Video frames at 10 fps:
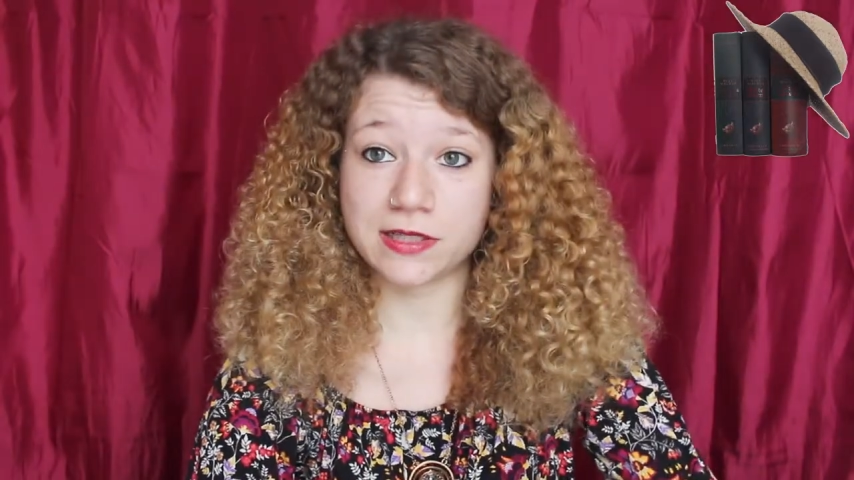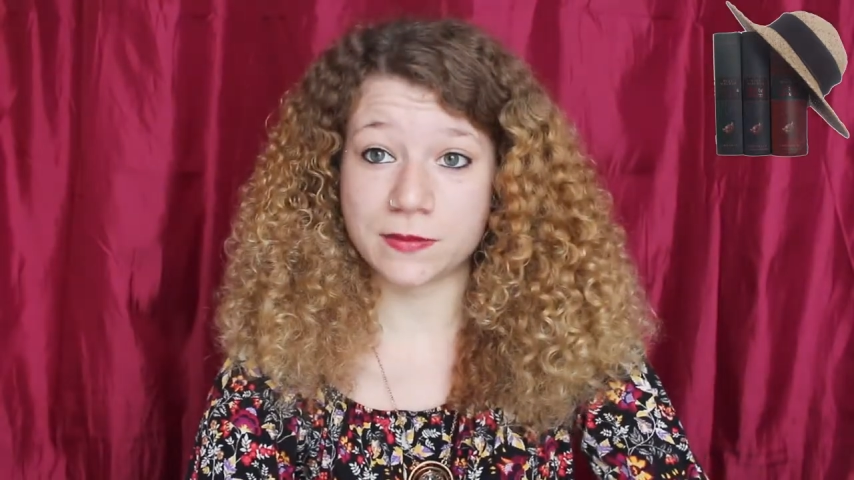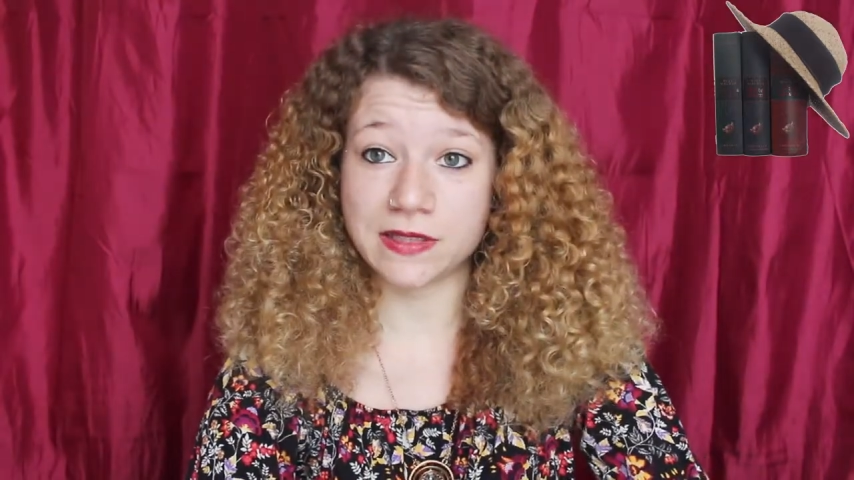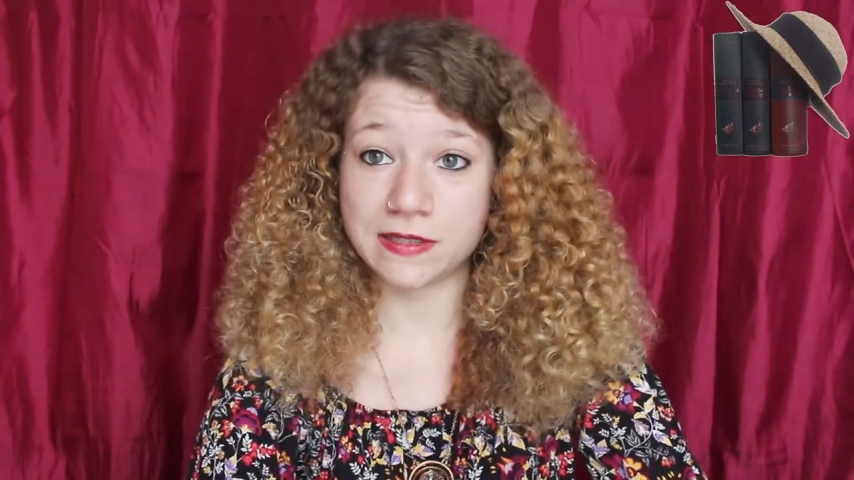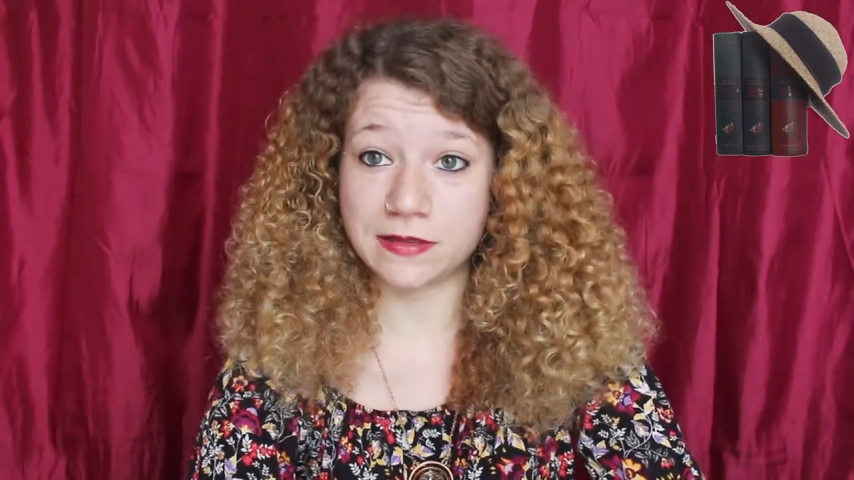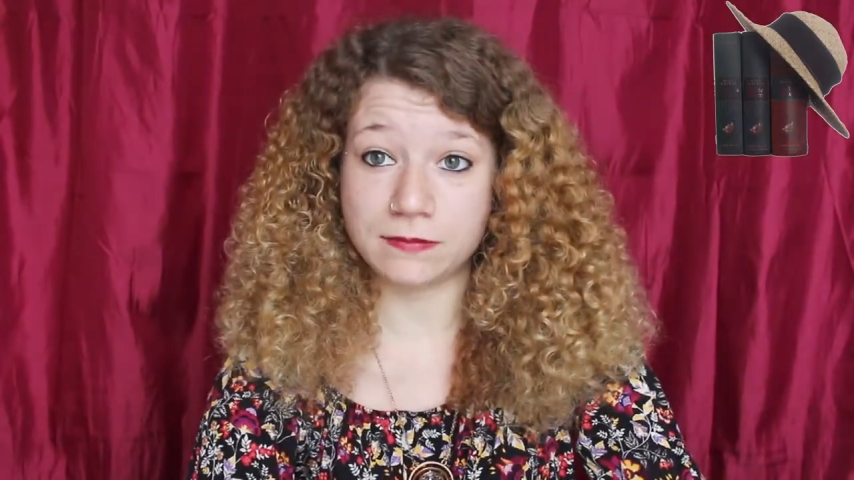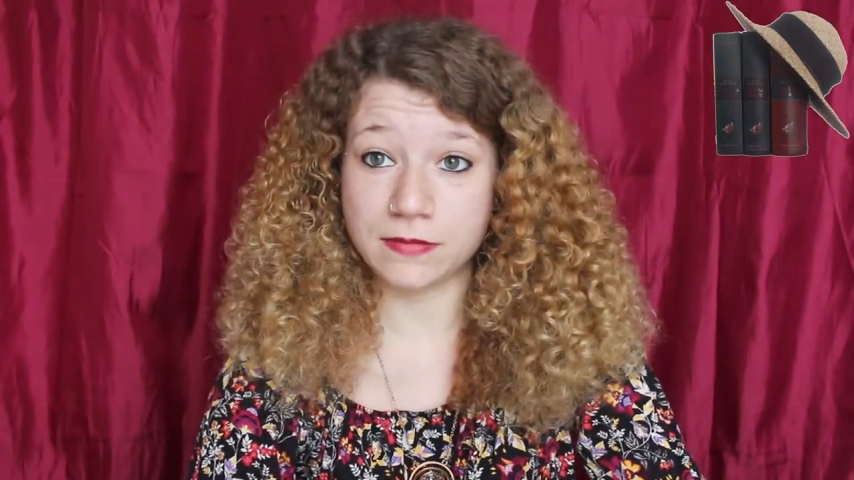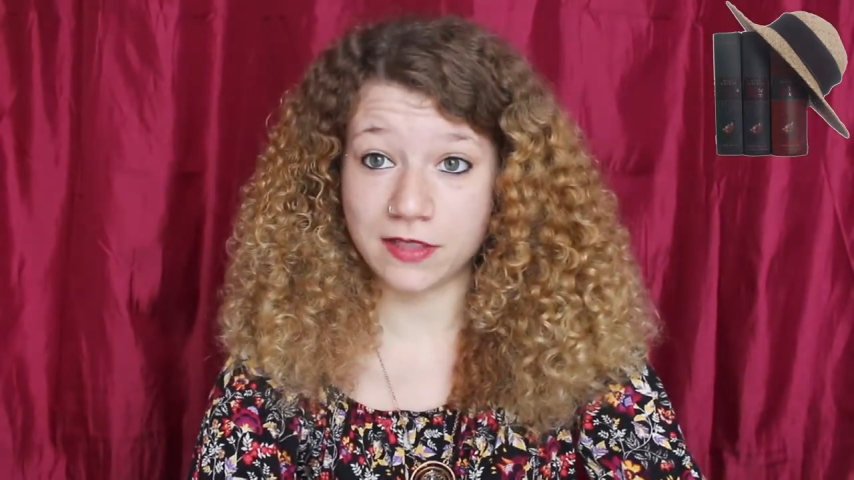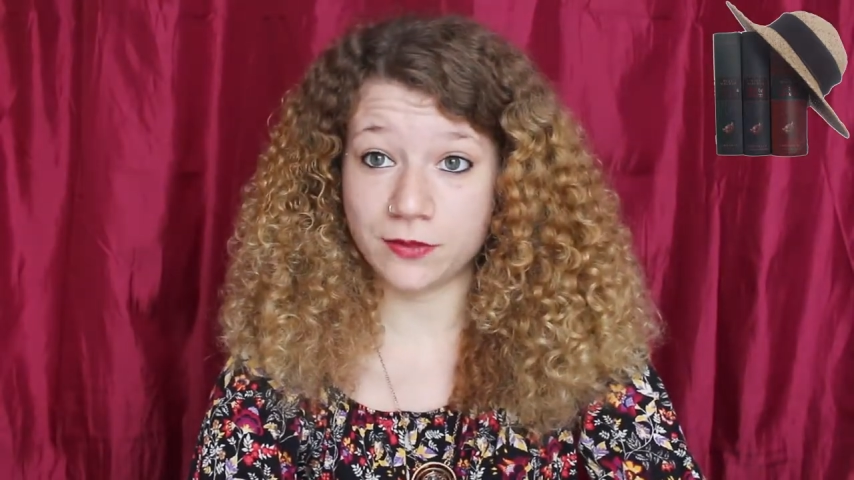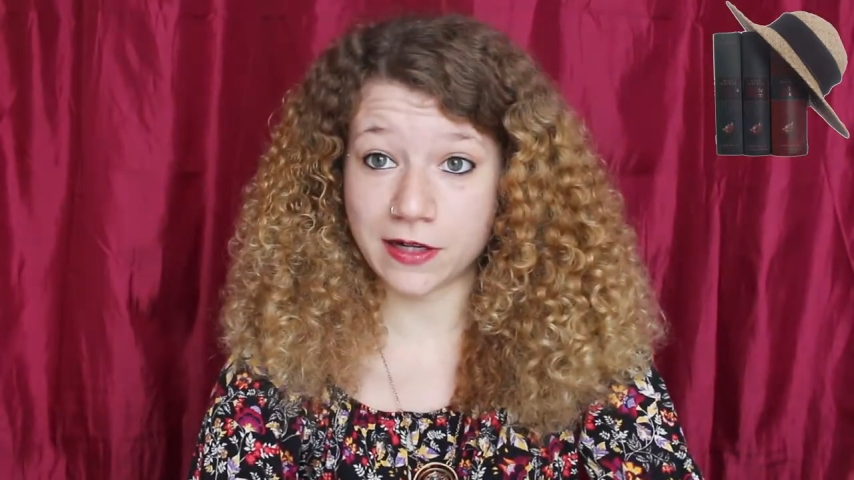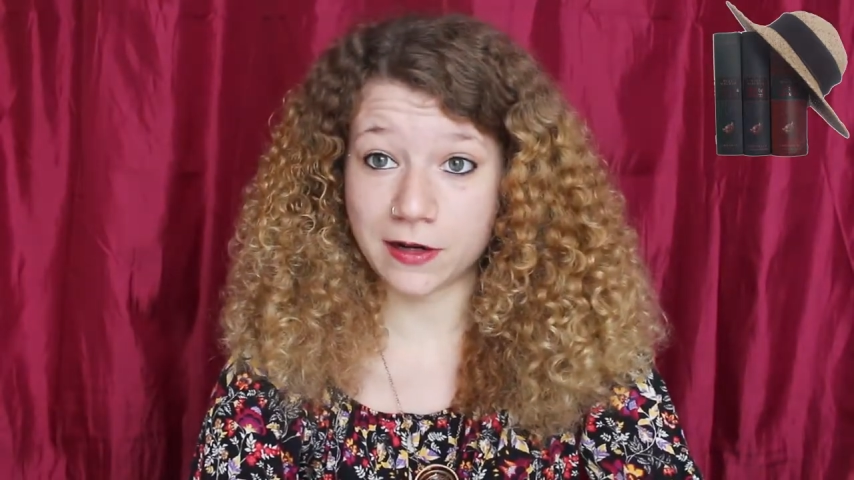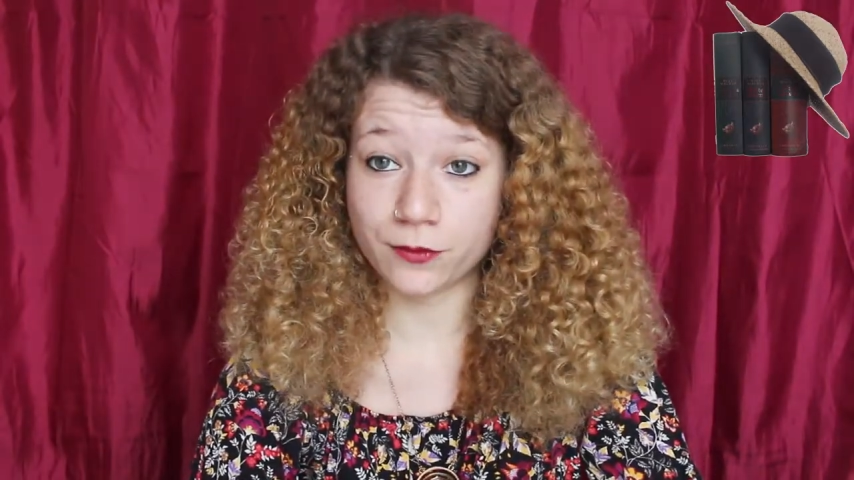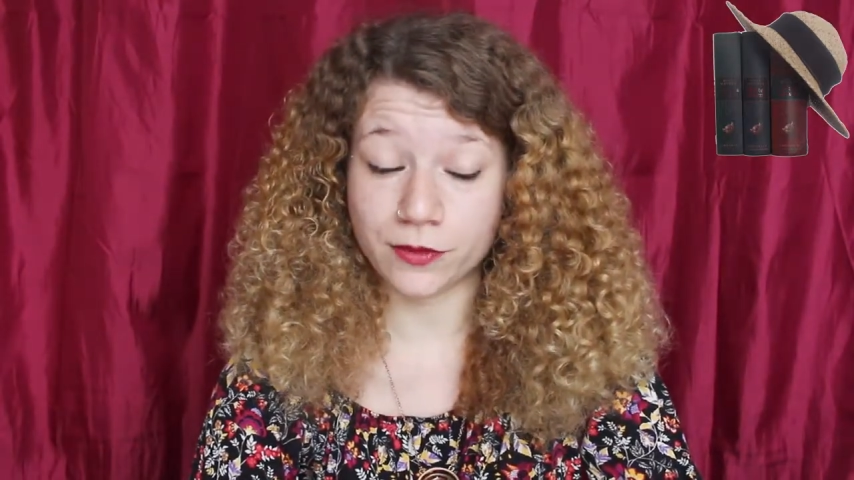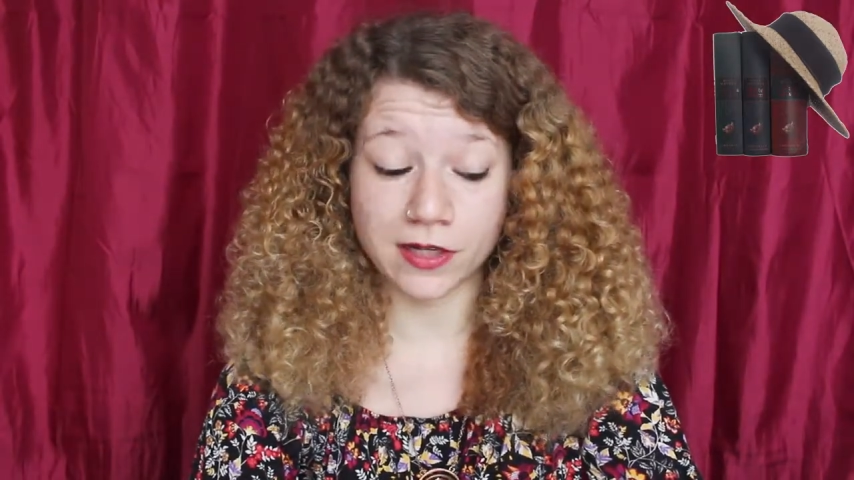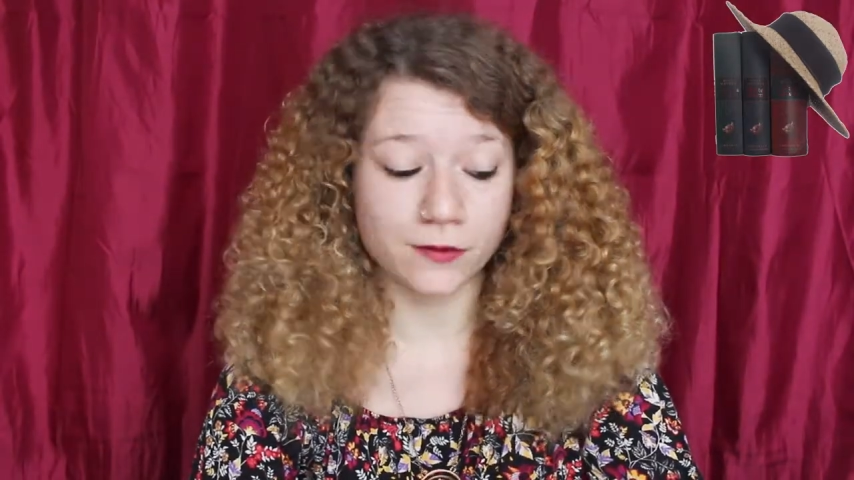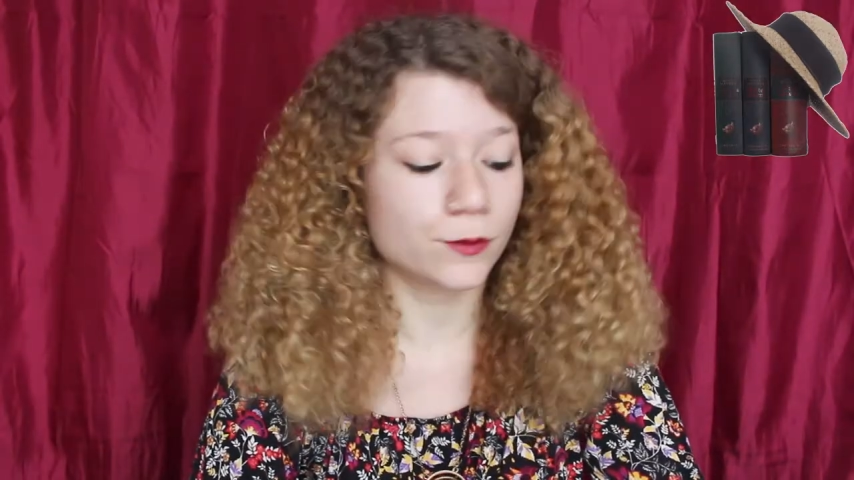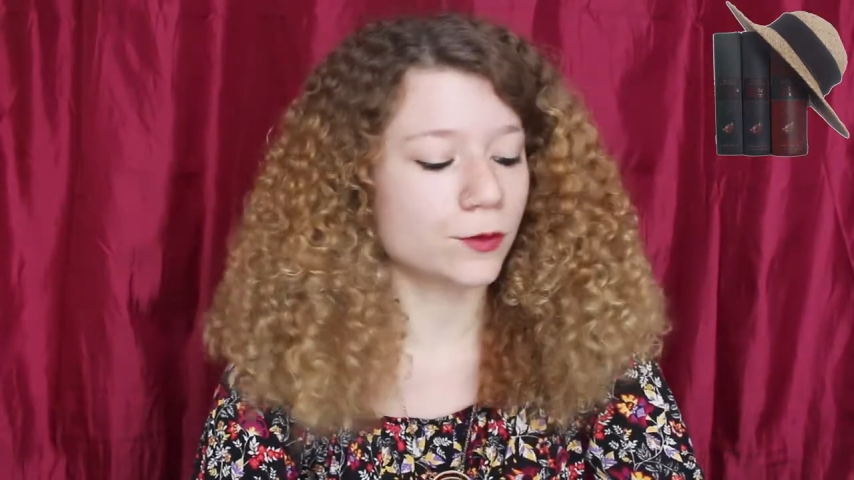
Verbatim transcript: dass man die nicht verkaufen darf.